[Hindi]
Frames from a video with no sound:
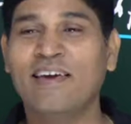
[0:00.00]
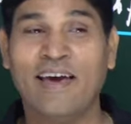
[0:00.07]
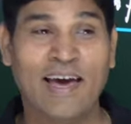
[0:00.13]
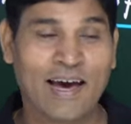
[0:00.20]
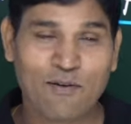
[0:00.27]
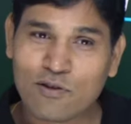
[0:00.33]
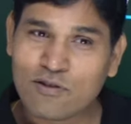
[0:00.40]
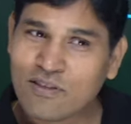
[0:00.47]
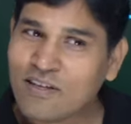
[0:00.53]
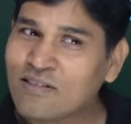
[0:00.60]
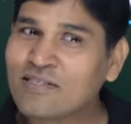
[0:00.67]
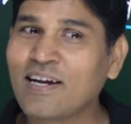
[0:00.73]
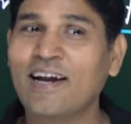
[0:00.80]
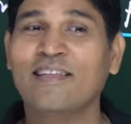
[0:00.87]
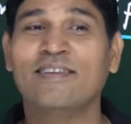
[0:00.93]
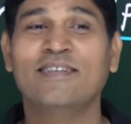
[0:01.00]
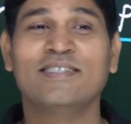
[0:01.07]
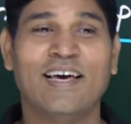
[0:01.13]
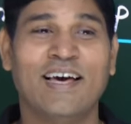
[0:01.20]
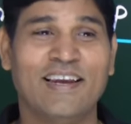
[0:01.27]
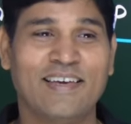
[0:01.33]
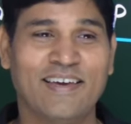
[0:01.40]
है, है वो तीन साढ़े तीन
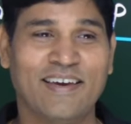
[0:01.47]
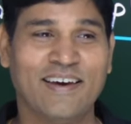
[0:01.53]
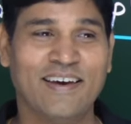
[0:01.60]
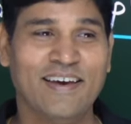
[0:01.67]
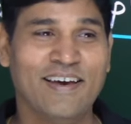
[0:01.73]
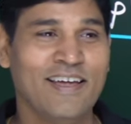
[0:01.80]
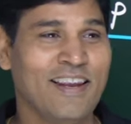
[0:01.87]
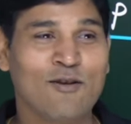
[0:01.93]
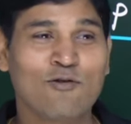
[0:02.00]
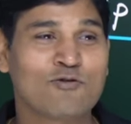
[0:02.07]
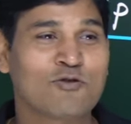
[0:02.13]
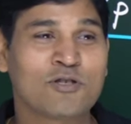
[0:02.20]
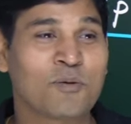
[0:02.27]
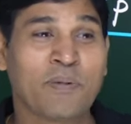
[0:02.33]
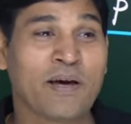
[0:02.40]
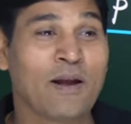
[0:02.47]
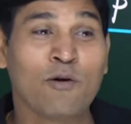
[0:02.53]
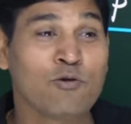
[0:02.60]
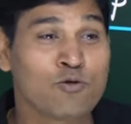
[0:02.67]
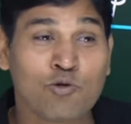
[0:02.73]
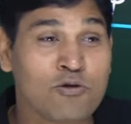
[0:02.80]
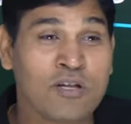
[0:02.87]
साल की है लेकिन उसके से पहले
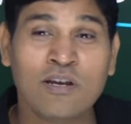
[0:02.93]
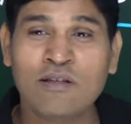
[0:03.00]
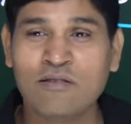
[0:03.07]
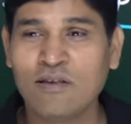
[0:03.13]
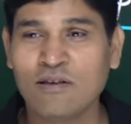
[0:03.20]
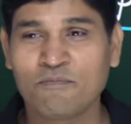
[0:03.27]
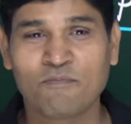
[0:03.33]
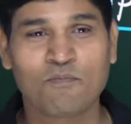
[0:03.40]
ही नहीं थी